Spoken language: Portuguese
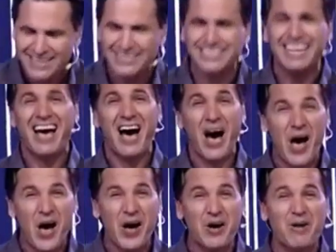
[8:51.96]

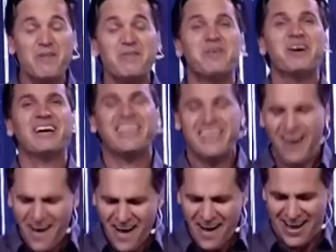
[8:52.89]
essa coisa
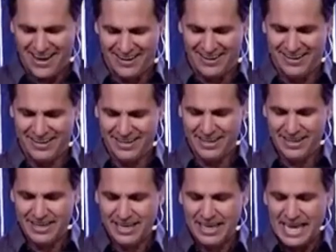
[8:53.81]
política
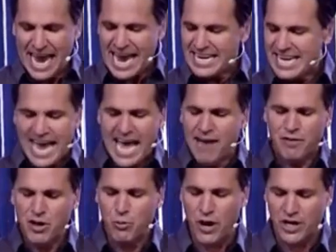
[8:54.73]
é, é
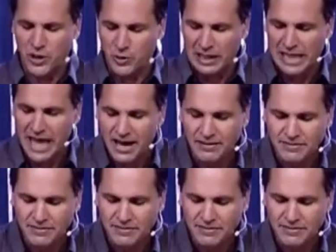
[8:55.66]
apenas um.